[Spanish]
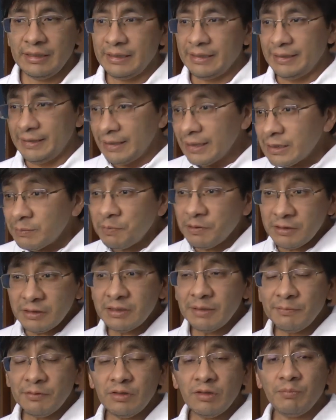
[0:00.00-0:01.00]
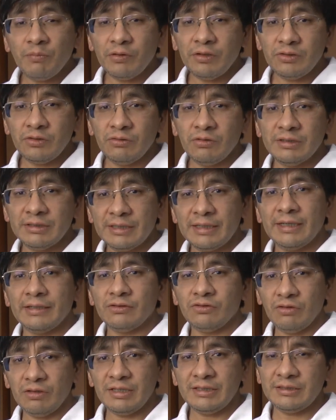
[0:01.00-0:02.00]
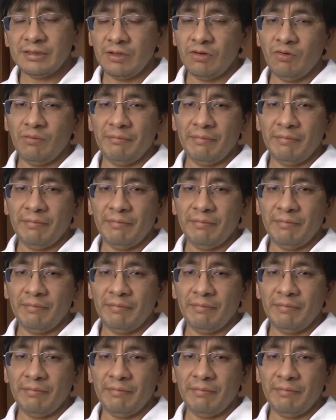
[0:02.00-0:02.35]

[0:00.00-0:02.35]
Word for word: Y es precisamente por eso es que Soda Stereo